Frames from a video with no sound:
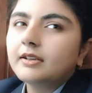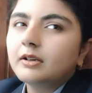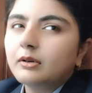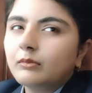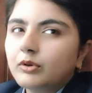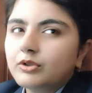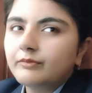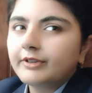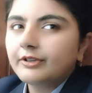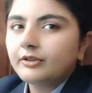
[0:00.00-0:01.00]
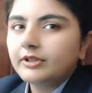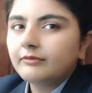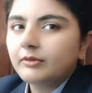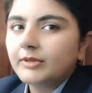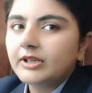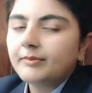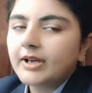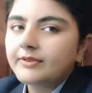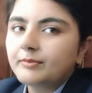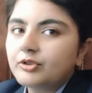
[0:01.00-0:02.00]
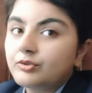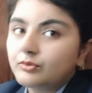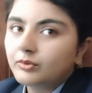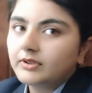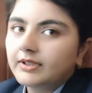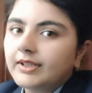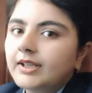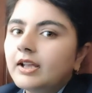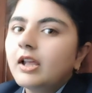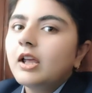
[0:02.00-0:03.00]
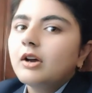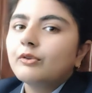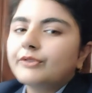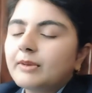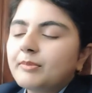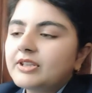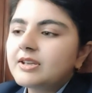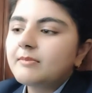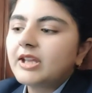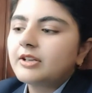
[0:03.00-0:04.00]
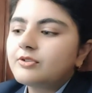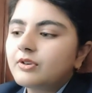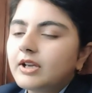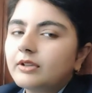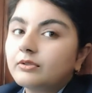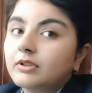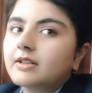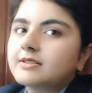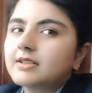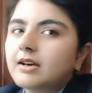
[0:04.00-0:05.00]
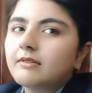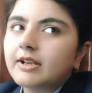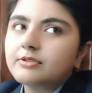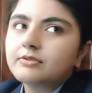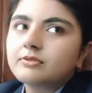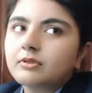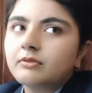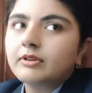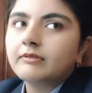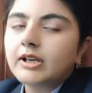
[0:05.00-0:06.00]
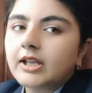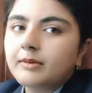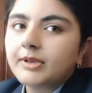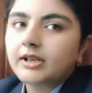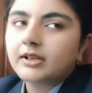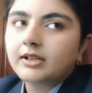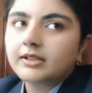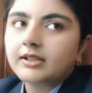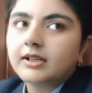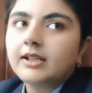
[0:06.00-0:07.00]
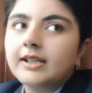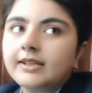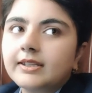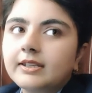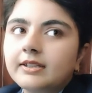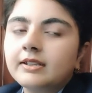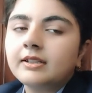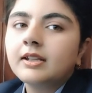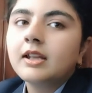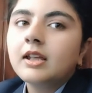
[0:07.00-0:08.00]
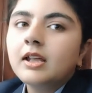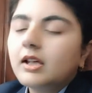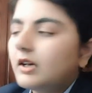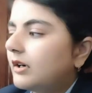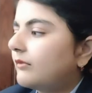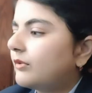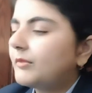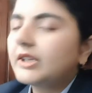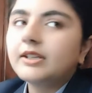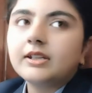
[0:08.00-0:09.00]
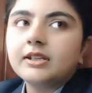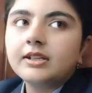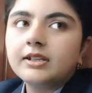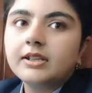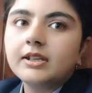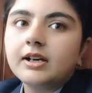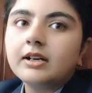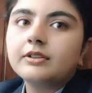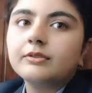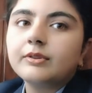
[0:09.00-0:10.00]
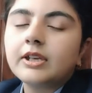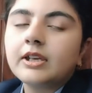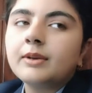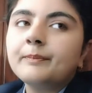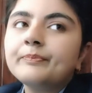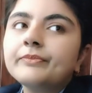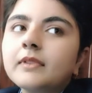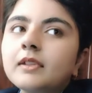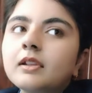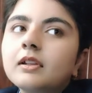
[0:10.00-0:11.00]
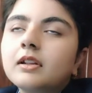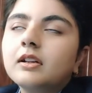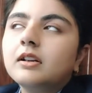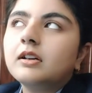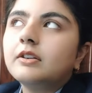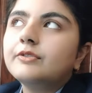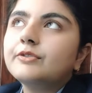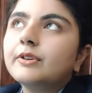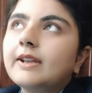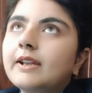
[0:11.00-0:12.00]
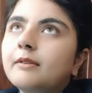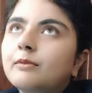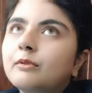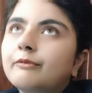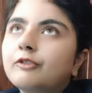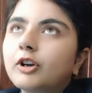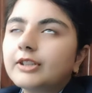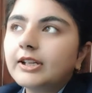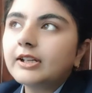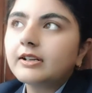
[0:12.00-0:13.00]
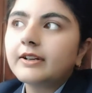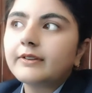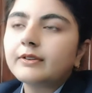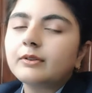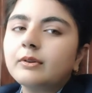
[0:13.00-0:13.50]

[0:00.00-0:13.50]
वो जो वीडियो थी वो मेरे पास मौजूद थी उसके पीछे मैंने जो है थोड़ा सा वॉइस ओवर वगैरह भी करना था लेकिन वो मैंने नहीं किया क्योंकि जो है वो 14 अगस्त को